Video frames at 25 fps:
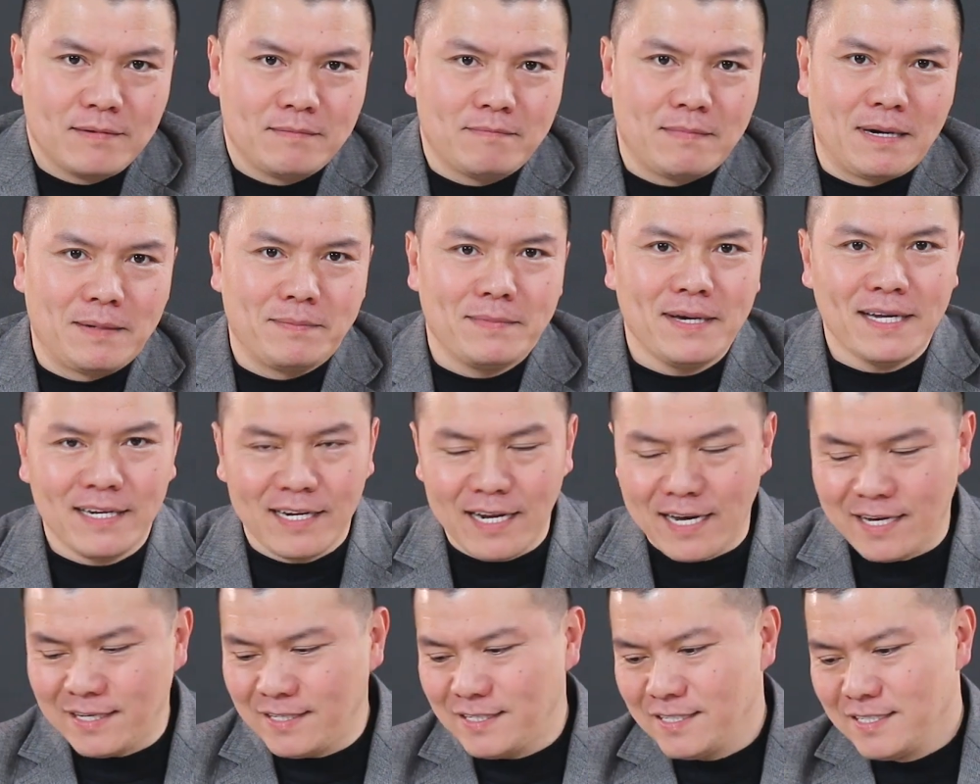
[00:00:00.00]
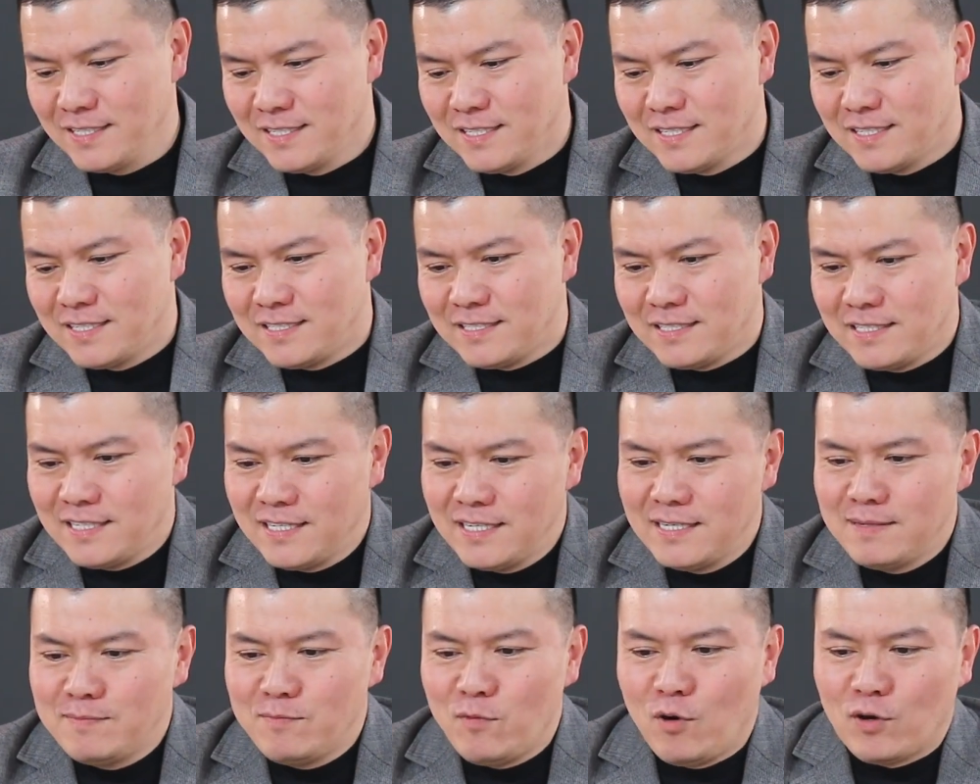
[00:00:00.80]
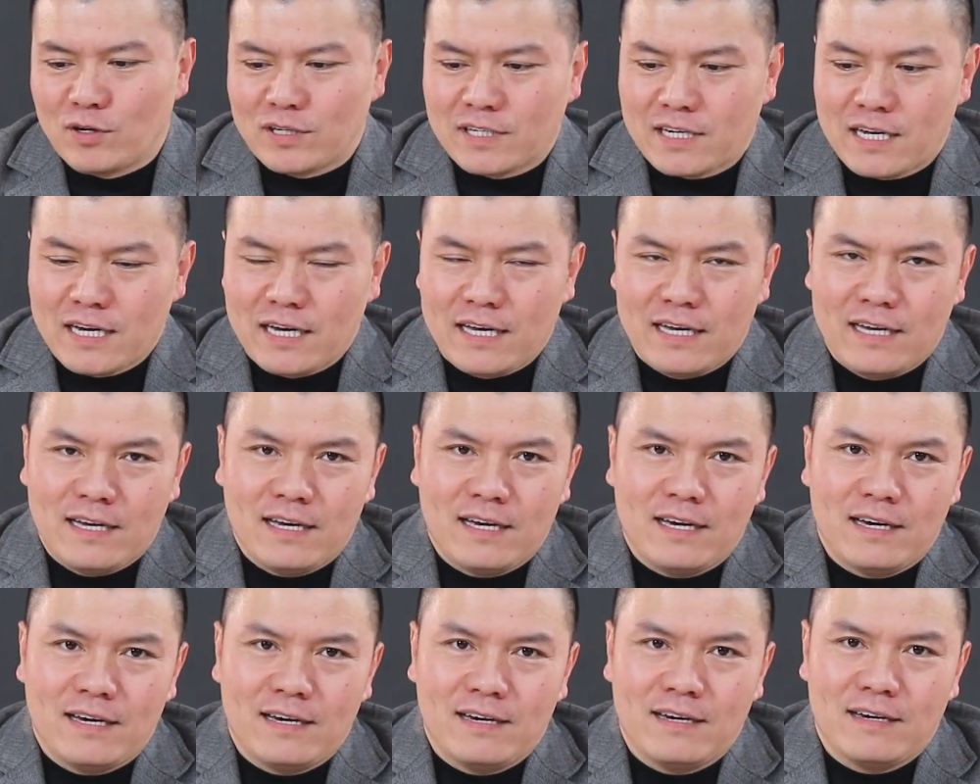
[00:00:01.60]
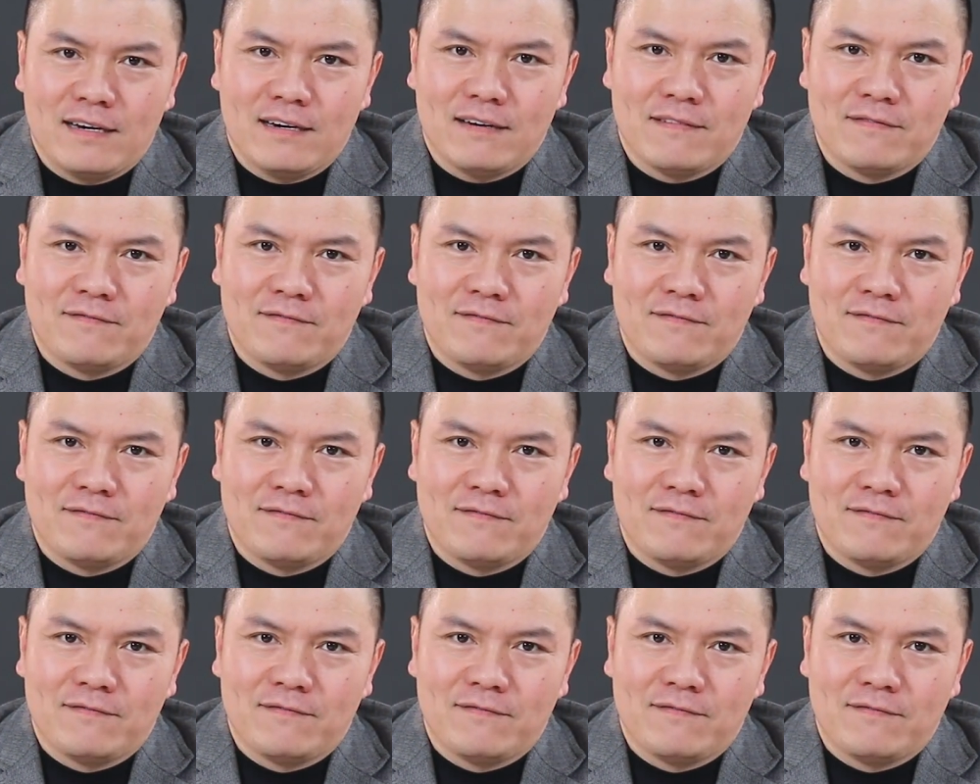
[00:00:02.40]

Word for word: bạn biết đấy như một cái ờ,